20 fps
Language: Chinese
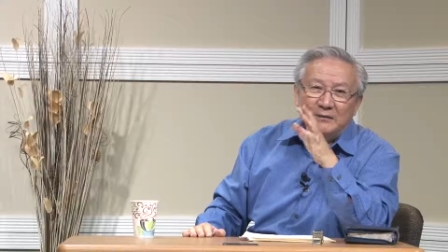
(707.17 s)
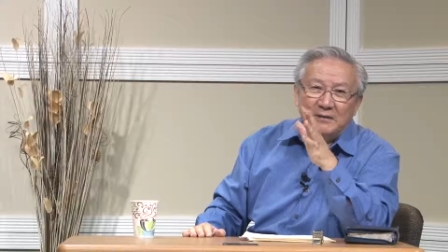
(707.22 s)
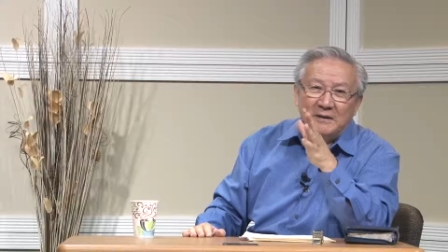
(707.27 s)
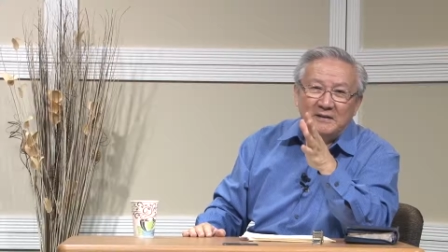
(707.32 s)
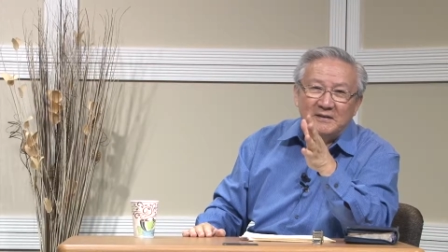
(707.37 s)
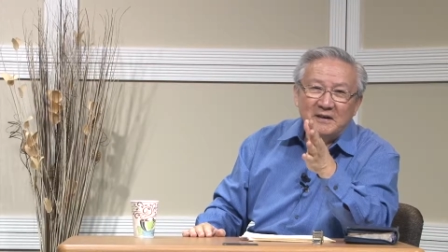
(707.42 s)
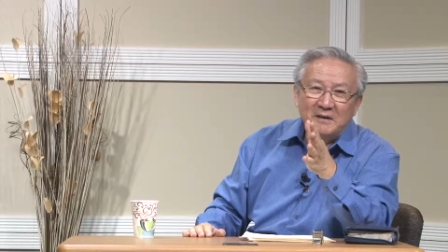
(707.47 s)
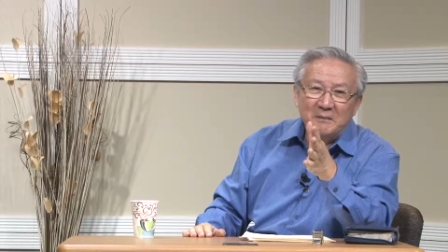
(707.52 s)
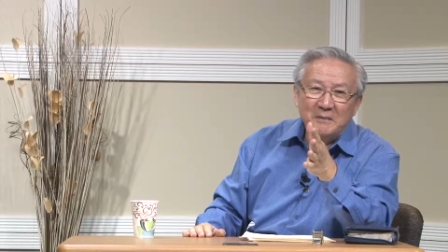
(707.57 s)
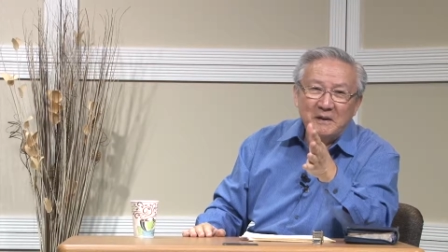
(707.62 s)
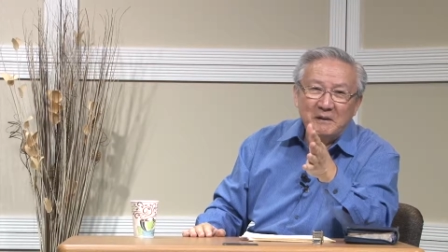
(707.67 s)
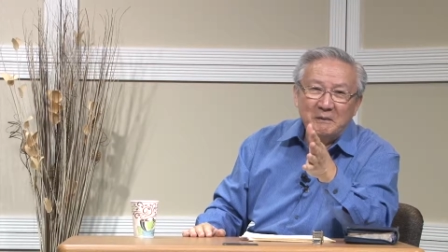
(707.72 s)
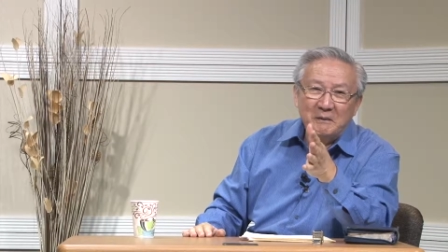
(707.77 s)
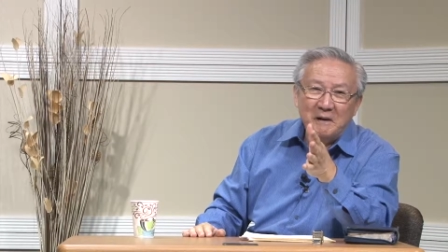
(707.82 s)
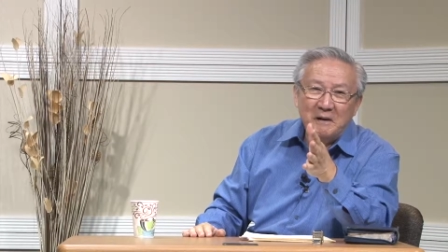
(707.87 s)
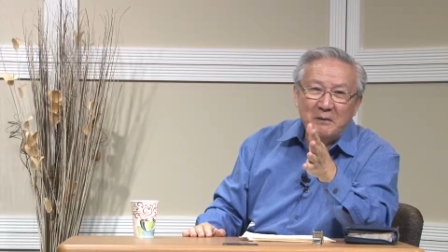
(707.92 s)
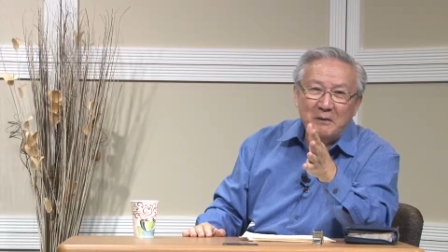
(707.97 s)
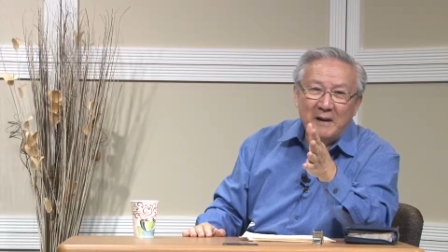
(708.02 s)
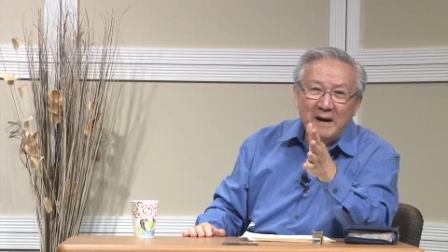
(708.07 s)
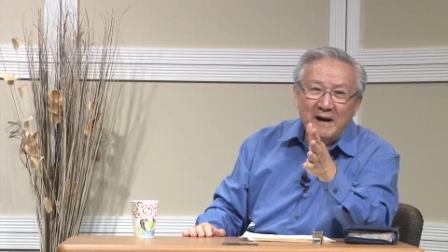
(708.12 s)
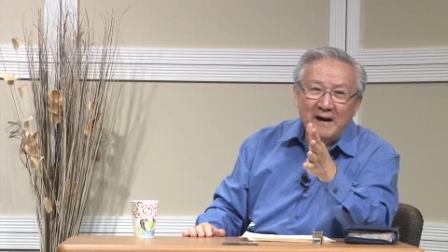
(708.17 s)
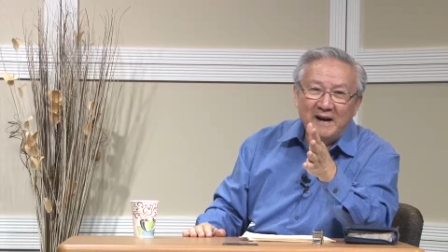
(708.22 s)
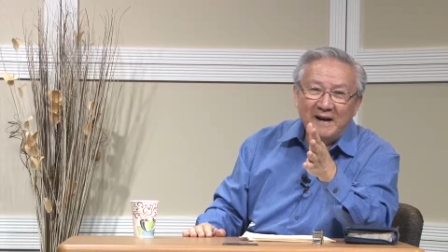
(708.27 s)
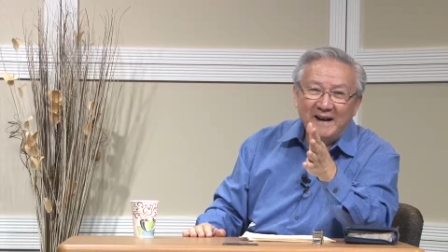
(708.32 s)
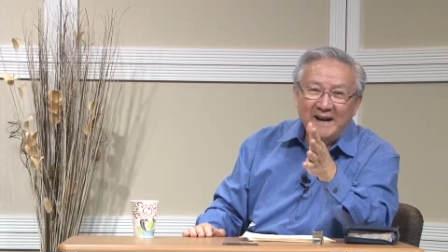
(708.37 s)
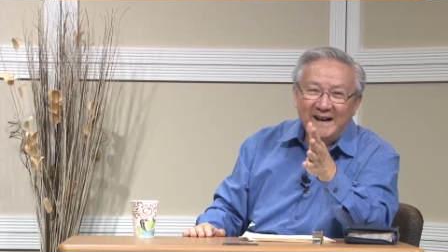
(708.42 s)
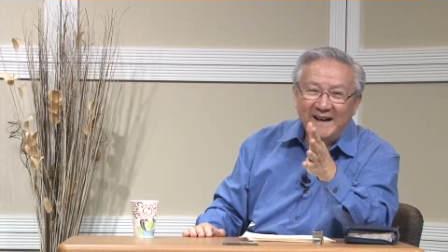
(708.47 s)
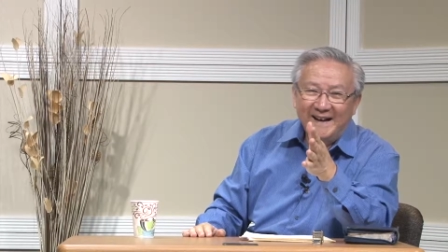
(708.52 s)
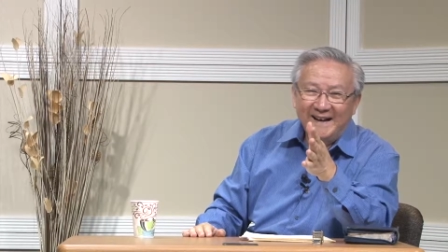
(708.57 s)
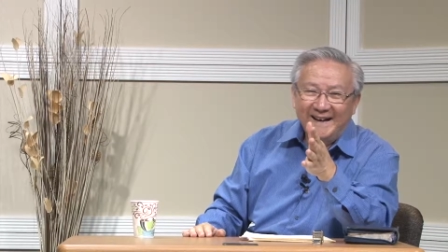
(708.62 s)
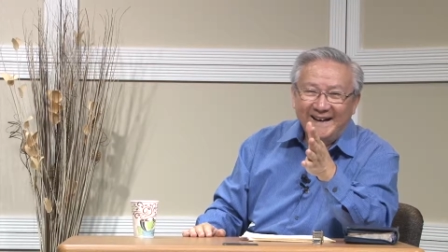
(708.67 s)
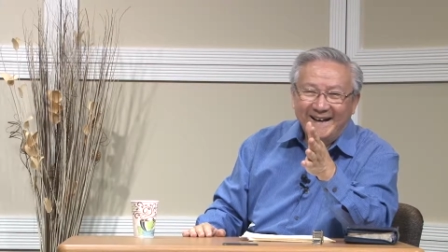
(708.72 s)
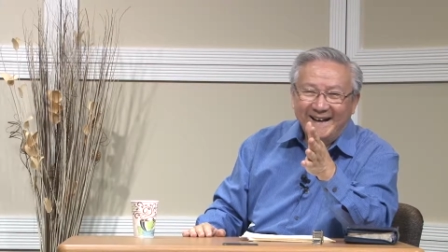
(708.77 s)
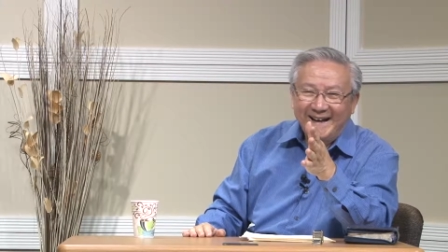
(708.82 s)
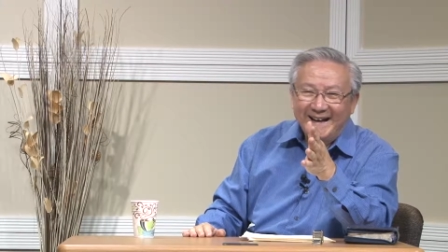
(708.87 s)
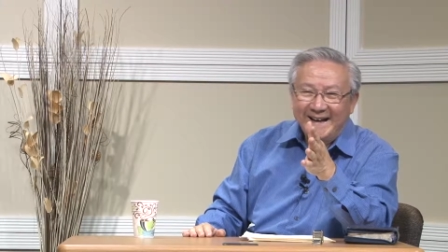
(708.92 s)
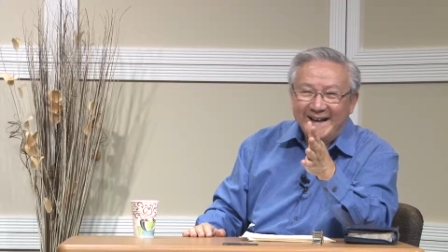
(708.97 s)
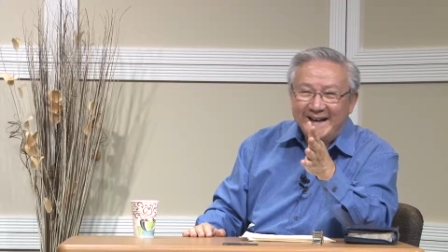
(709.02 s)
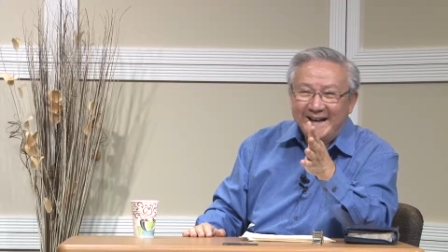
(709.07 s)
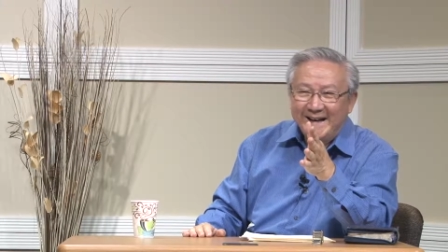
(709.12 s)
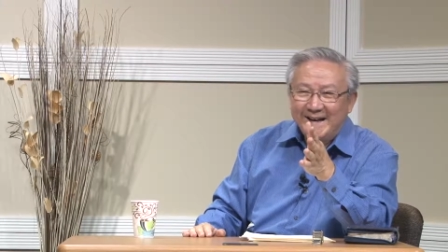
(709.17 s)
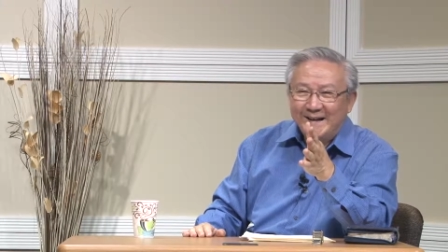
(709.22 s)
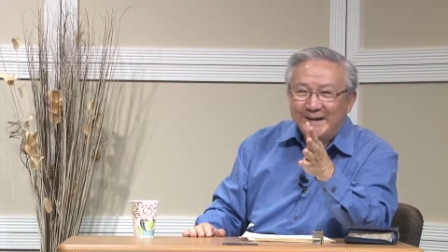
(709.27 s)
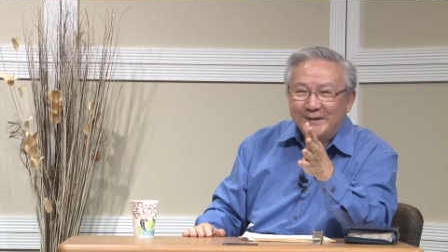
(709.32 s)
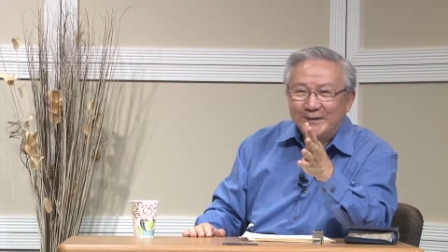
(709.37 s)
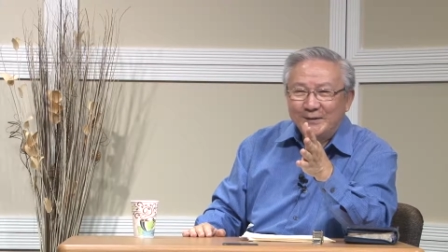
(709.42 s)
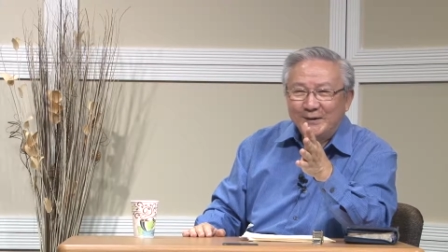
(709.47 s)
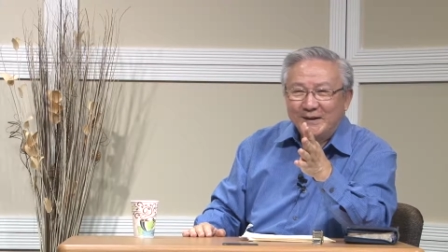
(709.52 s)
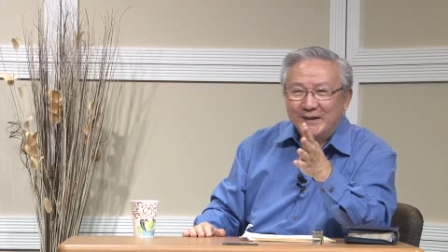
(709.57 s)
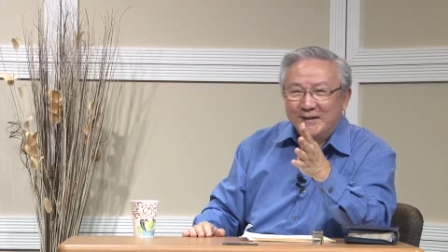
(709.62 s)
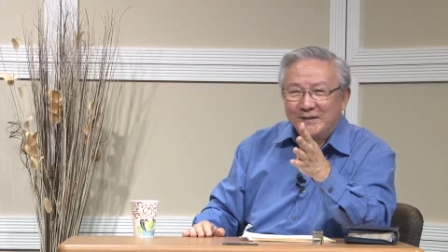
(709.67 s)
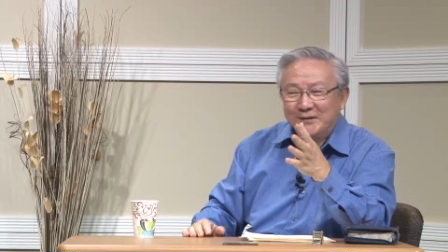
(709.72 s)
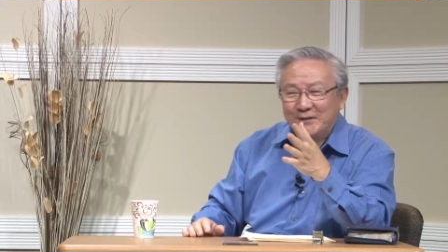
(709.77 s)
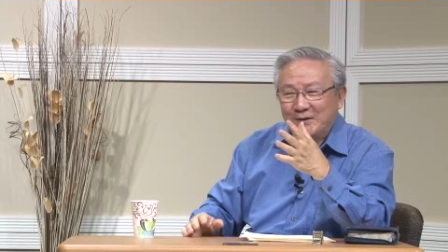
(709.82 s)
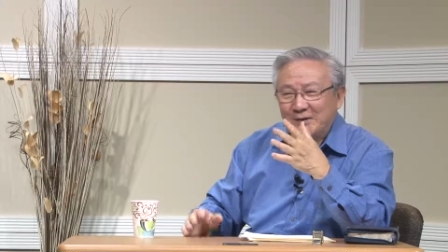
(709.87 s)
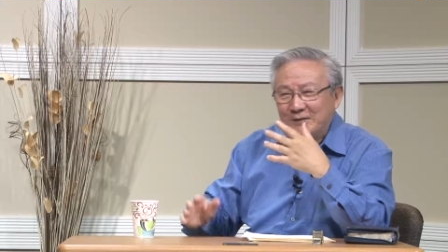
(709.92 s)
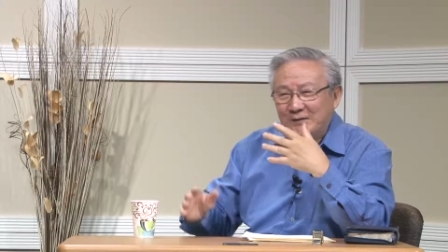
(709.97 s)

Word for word: 帝创造玫瑰花，上帝